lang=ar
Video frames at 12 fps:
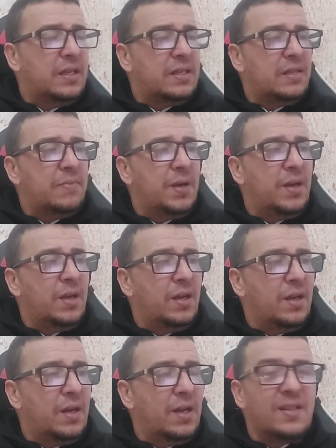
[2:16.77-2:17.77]

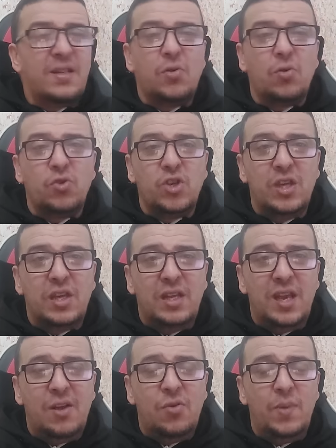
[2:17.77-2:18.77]
سما خلاص الكوتشينغ
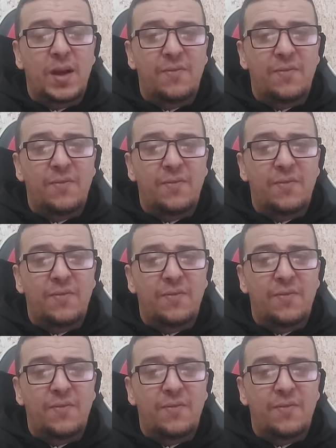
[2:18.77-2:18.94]
ديالو مع